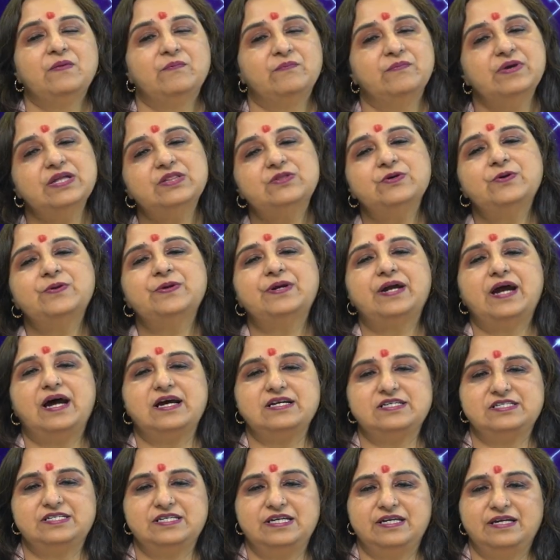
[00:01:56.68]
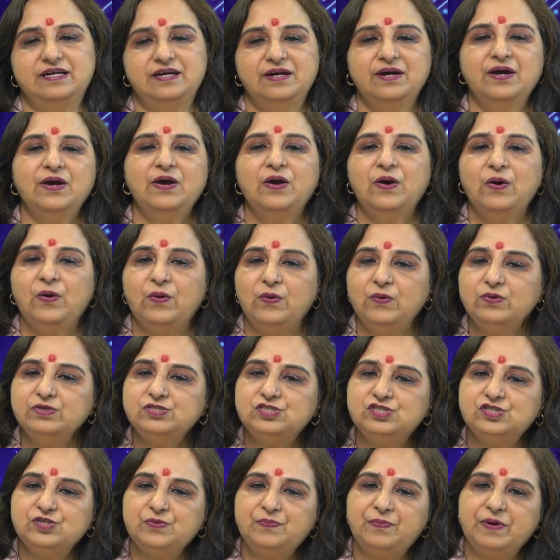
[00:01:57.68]
मिथुन राशि
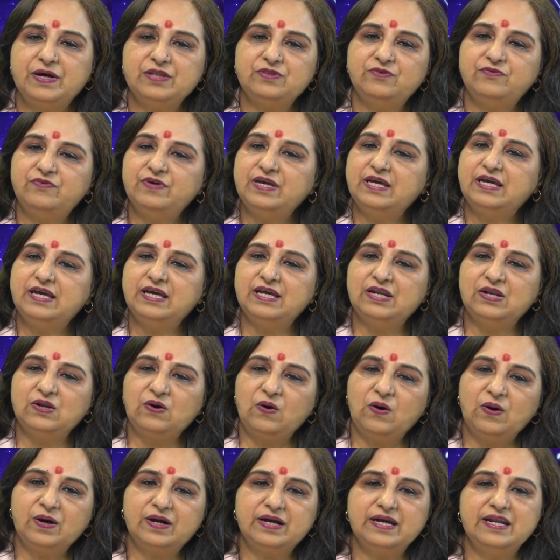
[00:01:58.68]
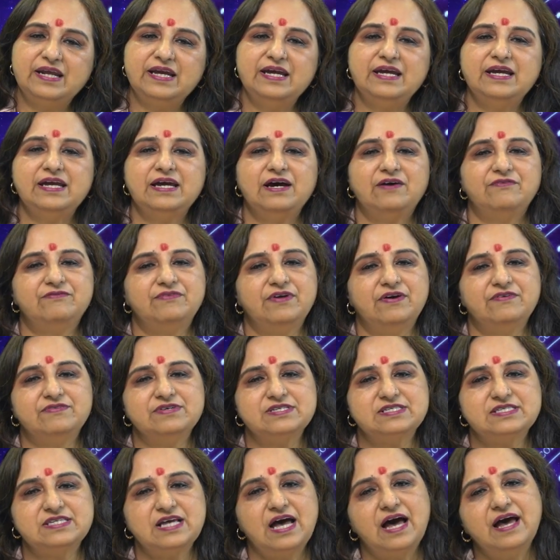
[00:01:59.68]
उच्च पदवी की नौकरी या
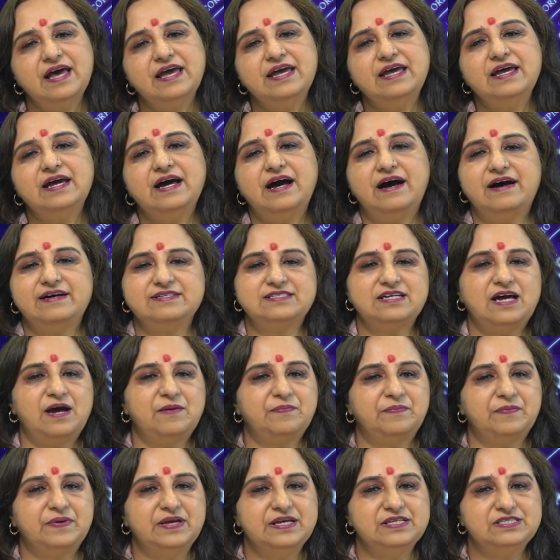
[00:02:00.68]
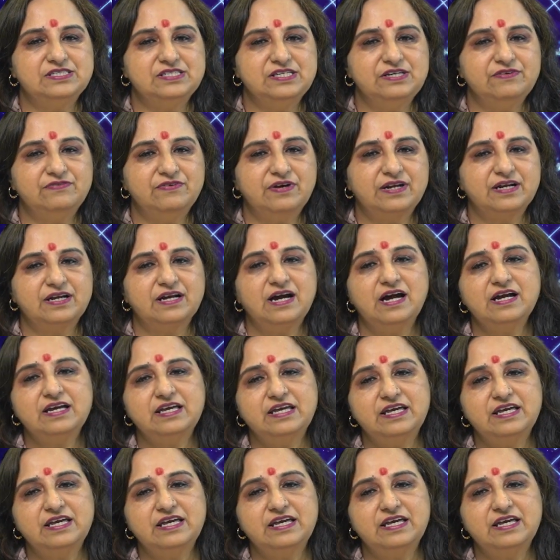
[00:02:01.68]
व्यवसाय आज आपके जीवन का